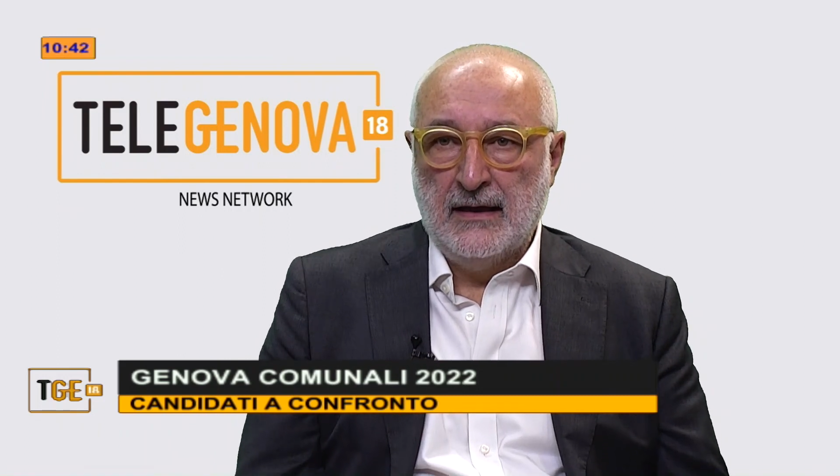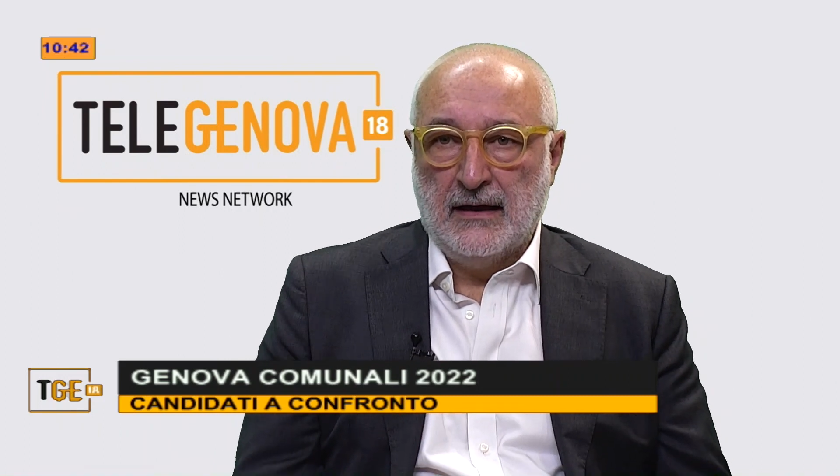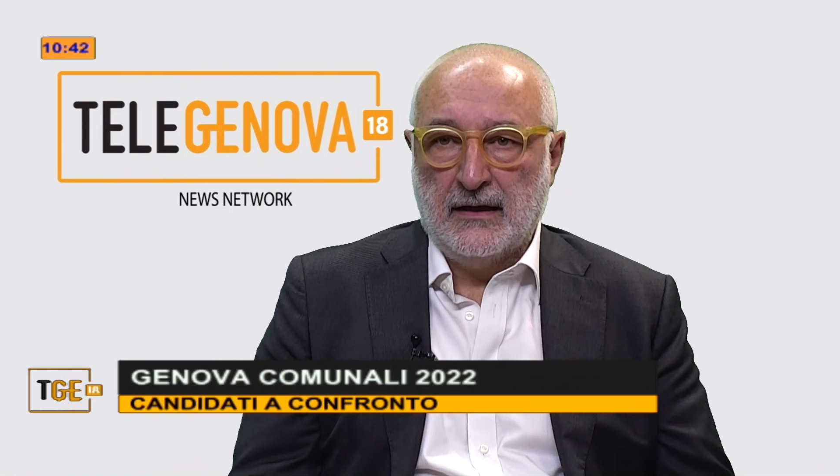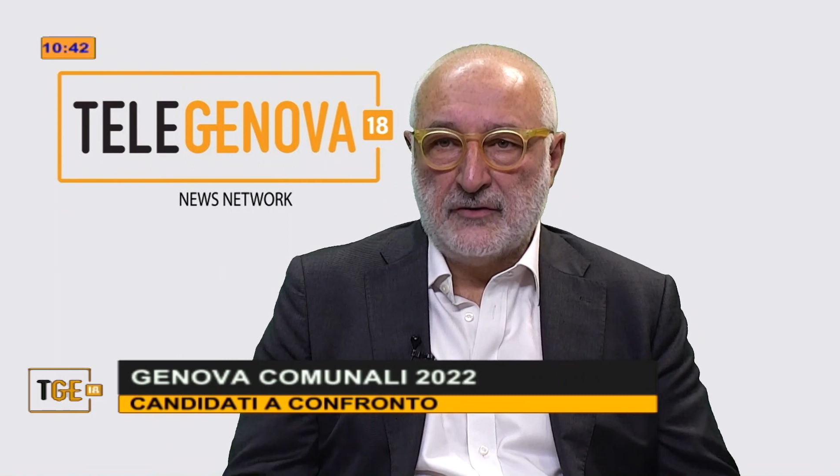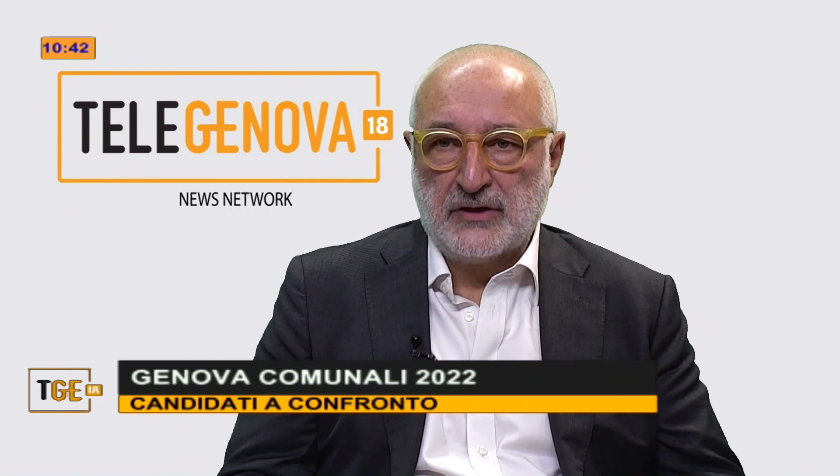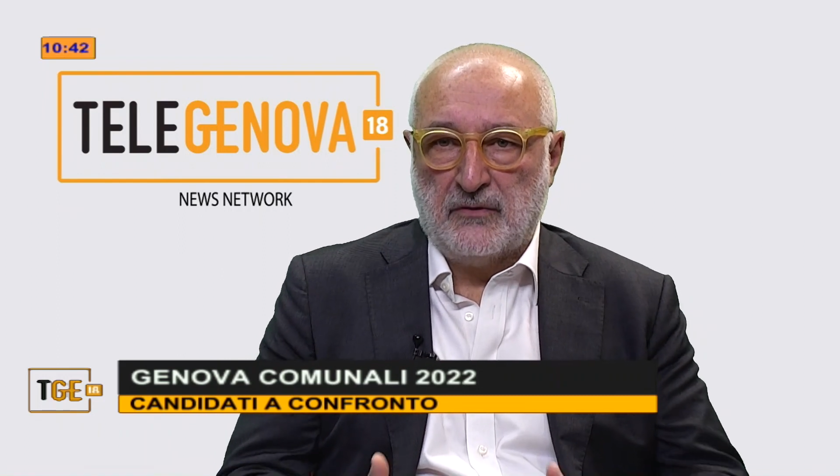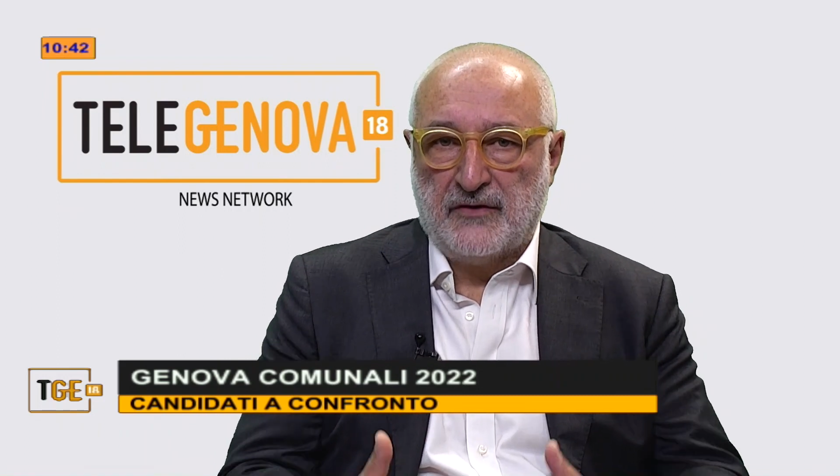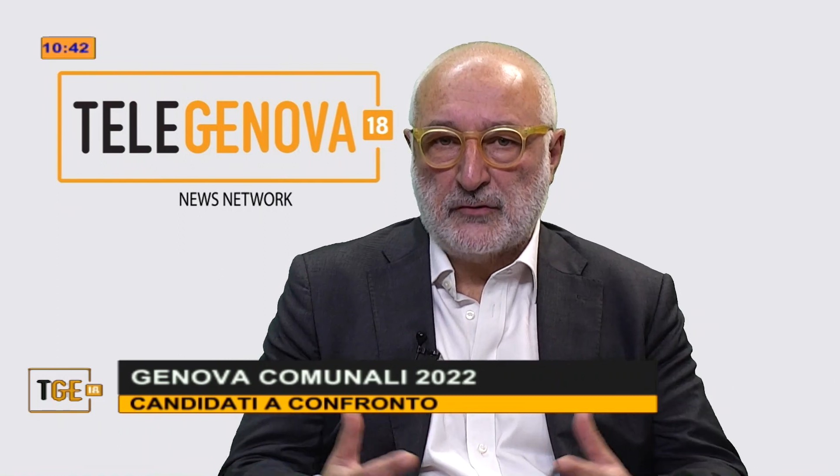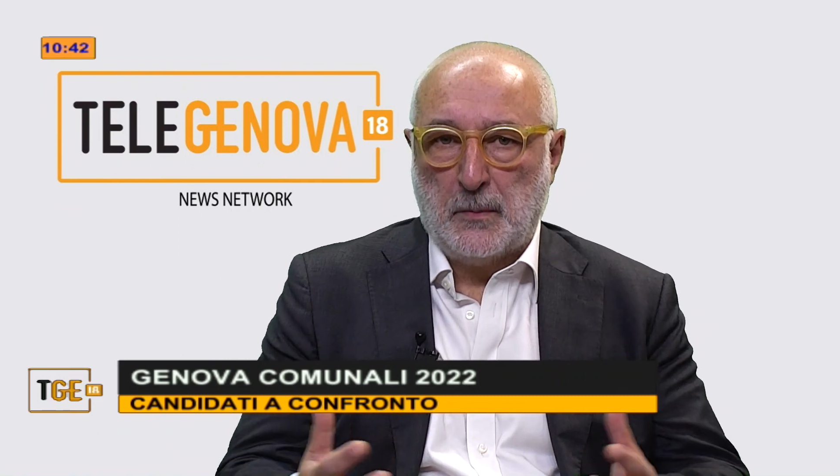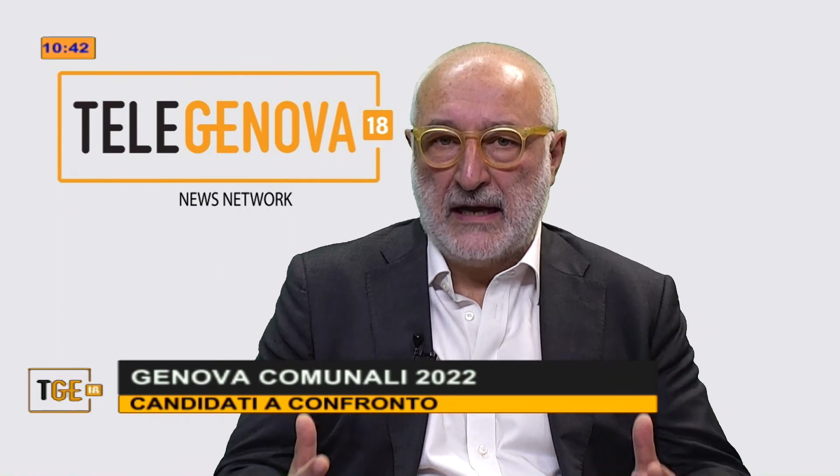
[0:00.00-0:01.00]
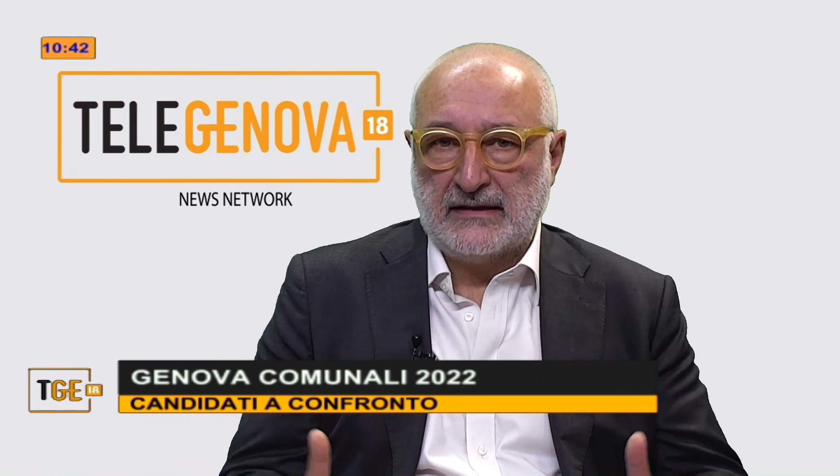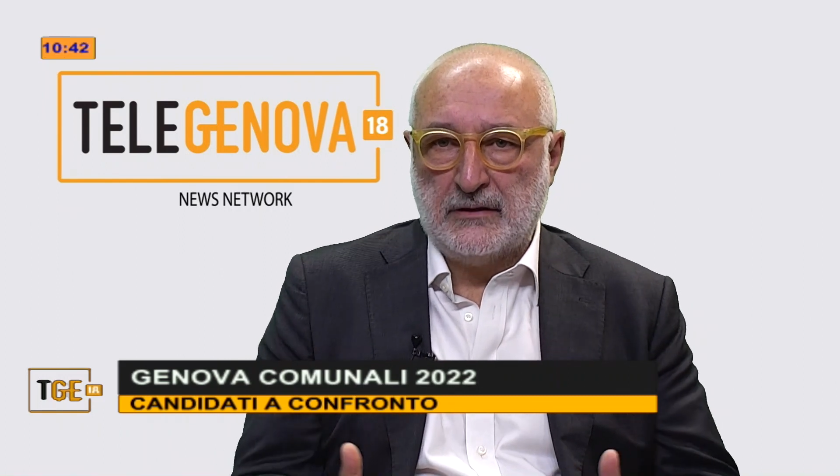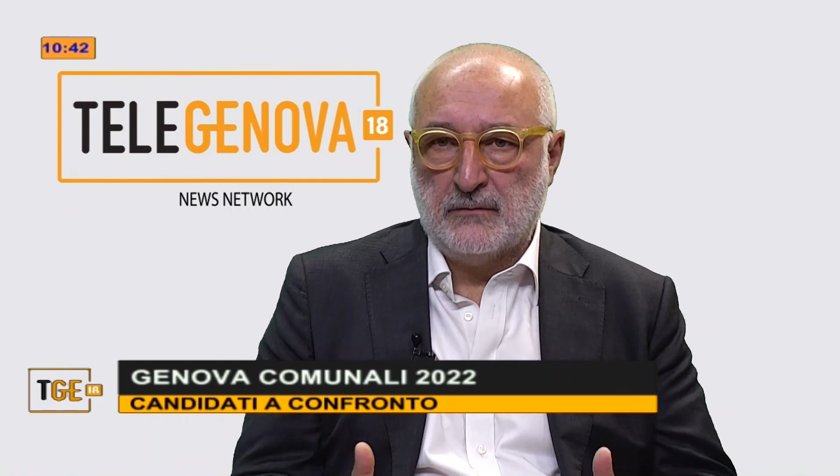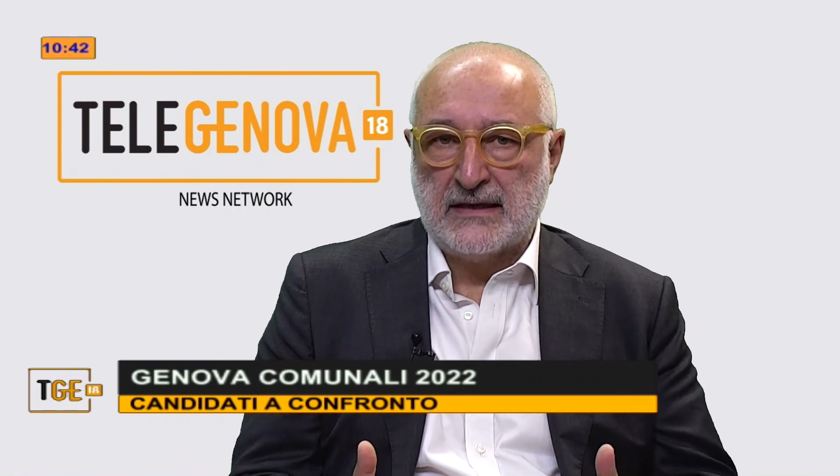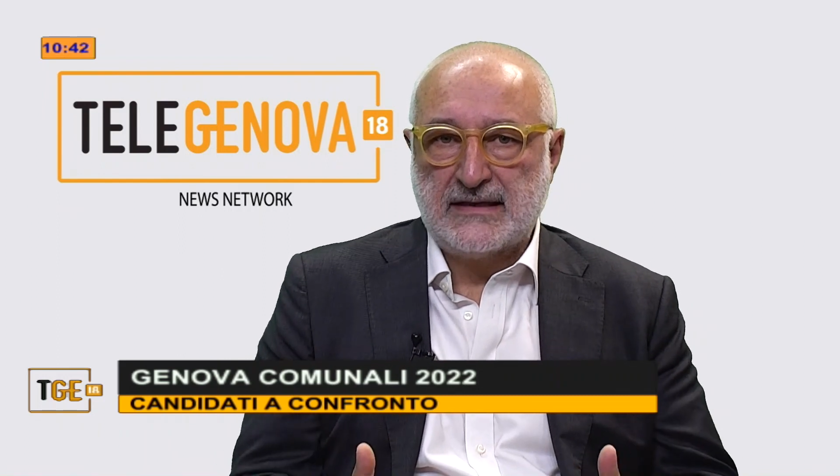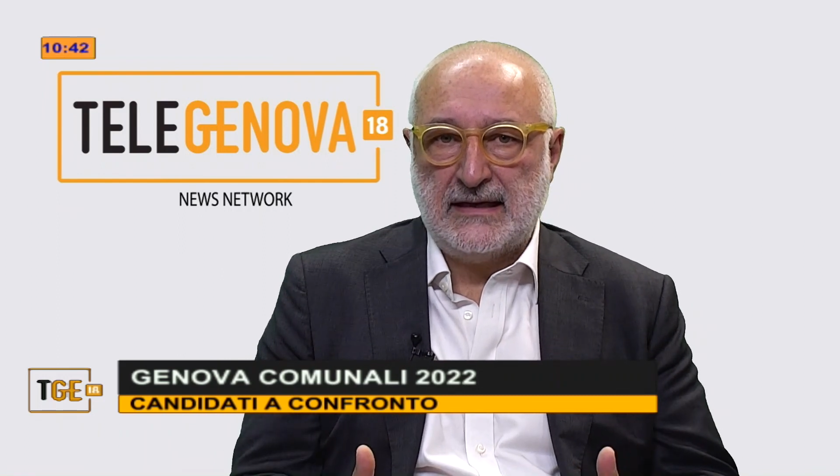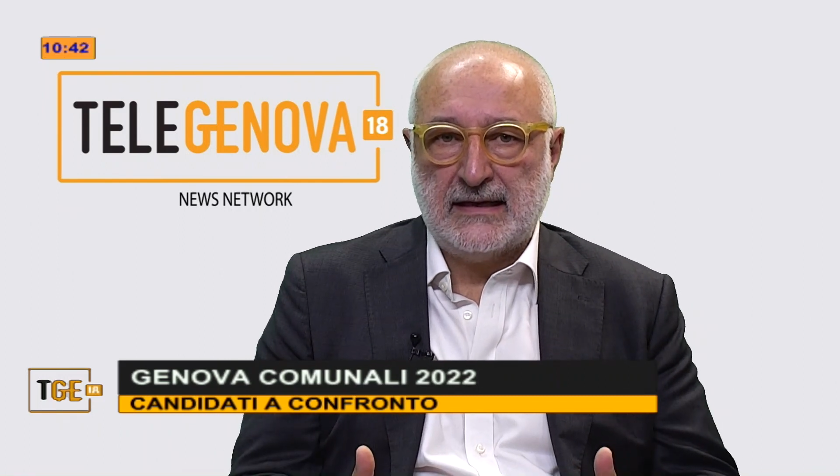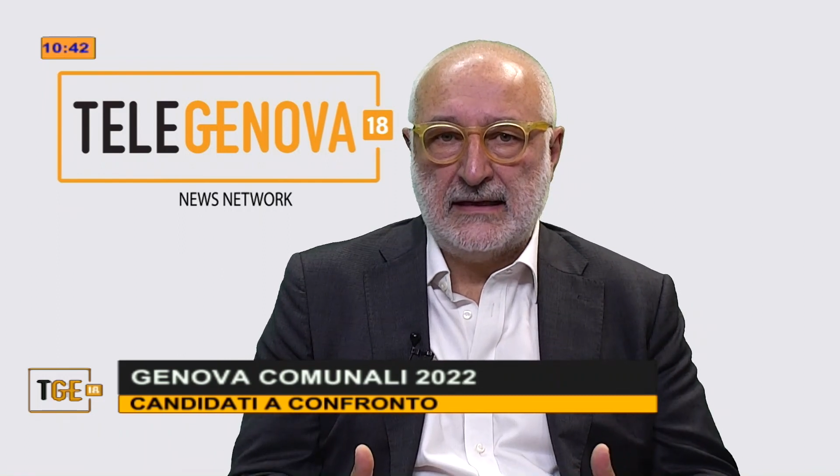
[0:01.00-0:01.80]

eh, diciamo, facevo parte di una schiera